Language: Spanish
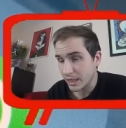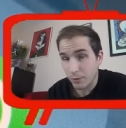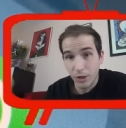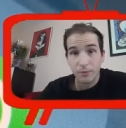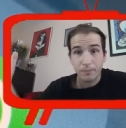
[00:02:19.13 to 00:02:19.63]
Y
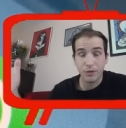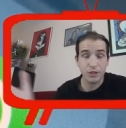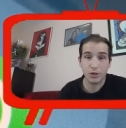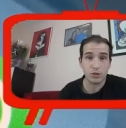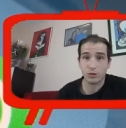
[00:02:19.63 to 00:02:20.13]
bueno,
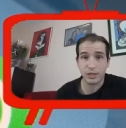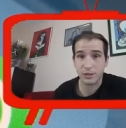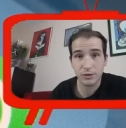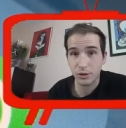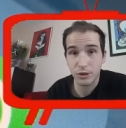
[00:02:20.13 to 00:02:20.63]
dicho esto,
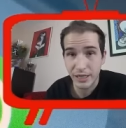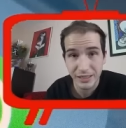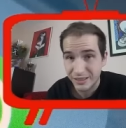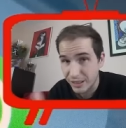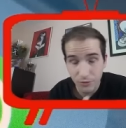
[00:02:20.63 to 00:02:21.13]
estas son
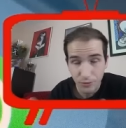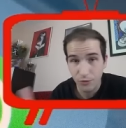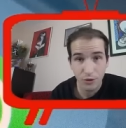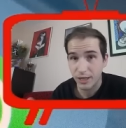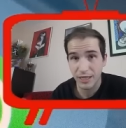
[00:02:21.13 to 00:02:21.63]
las tres
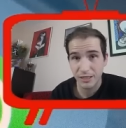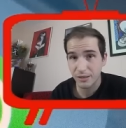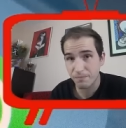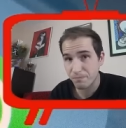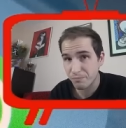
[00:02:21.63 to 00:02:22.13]
funciones